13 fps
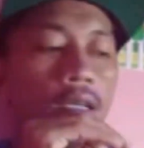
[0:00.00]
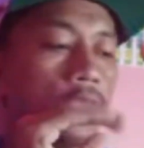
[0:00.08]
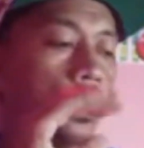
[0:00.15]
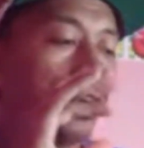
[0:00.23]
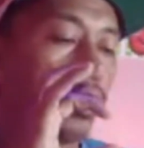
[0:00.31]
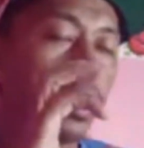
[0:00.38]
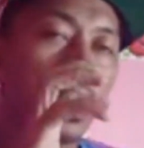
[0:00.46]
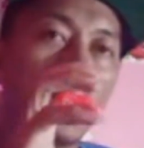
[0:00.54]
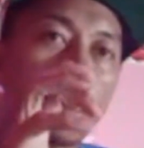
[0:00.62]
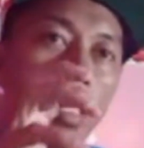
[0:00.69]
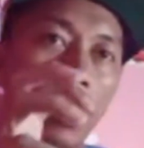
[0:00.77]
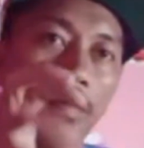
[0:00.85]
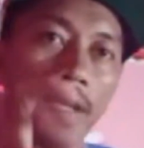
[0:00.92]
yung
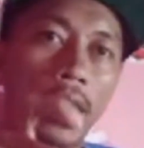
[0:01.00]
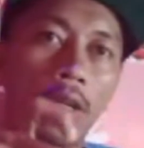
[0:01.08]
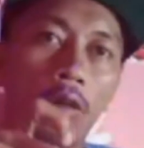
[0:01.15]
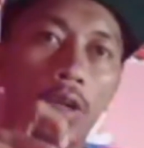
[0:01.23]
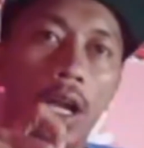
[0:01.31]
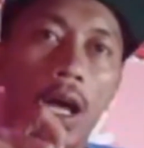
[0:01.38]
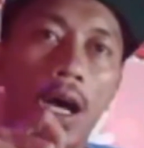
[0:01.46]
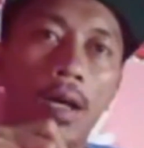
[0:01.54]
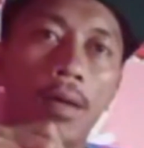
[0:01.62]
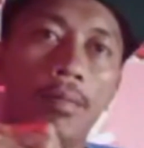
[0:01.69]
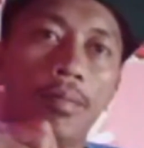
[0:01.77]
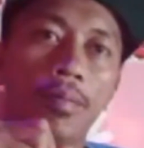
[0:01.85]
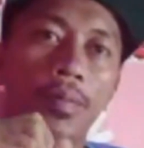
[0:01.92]
isang video nila
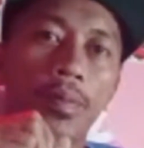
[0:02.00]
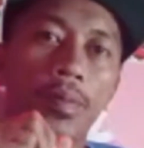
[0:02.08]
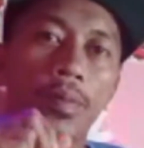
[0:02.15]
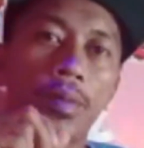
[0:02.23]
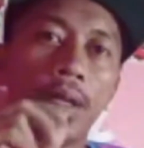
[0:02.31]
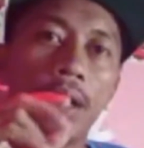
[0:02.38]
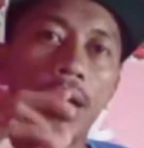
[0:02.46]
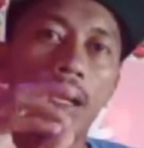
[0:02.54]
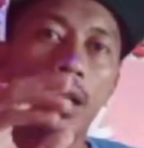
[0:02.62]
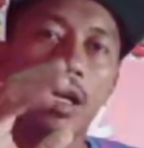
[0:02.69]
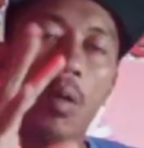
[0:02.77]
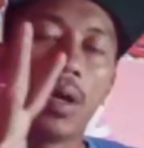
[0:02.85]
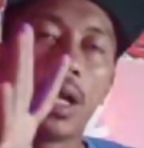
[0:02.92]
uh,
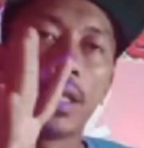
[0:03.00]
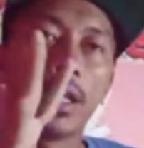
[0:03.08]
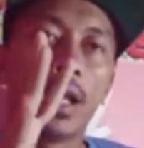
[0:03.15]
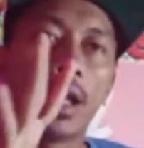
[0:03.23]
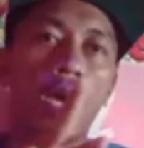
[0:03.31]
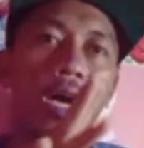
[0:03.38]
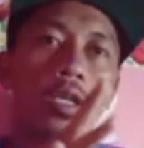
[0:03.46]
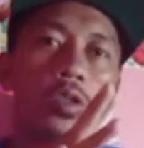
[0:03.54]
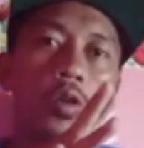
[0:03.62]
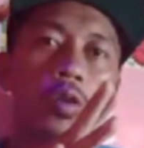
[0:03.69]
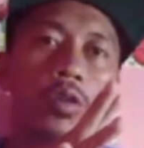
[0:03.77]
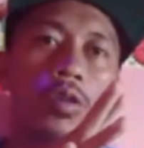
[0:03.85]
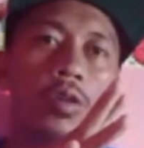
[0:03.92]
gawa natin na reaction
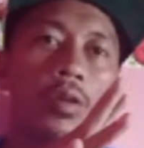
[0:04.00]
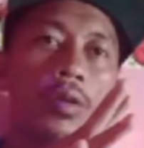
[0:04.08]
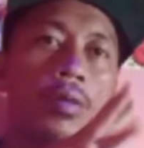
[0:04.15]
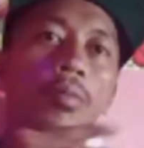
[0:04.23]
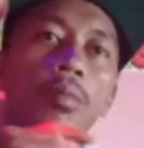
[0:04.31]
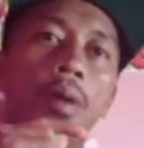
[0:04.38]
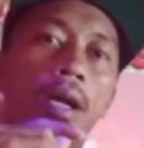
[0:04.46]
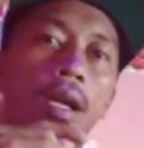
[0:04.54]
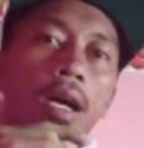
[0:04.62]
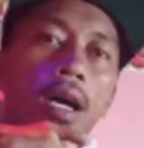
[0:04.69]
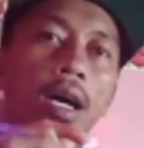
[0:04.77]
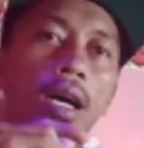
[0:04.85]
para